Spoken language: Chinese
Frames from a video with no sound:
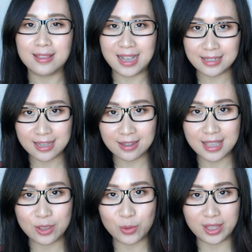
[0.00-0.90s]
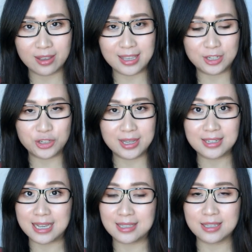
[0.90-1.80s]
那这个单元呢，也是一个
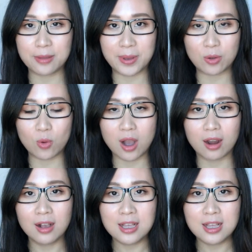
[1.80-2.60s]
崭新的板块。